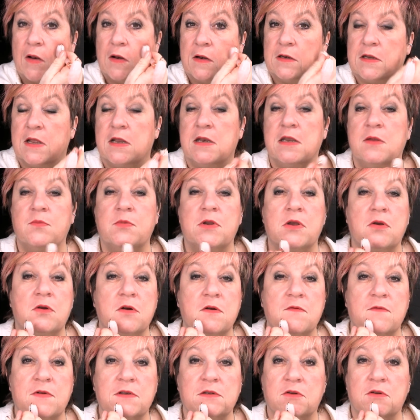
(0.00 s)
Dann nimm dir
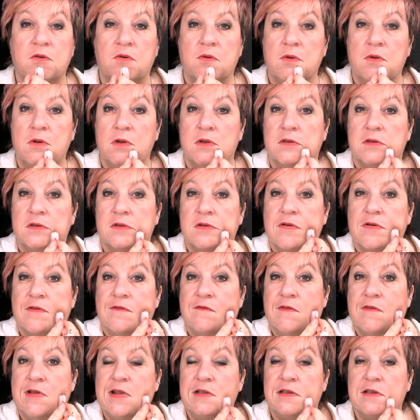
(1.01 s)
irgendwas Kühles.
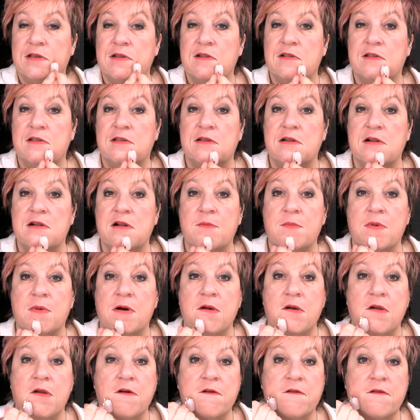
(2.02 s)
Und wenn es ein
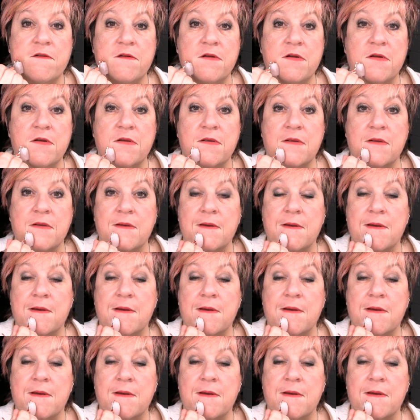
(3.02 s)
Silberlöffel ist.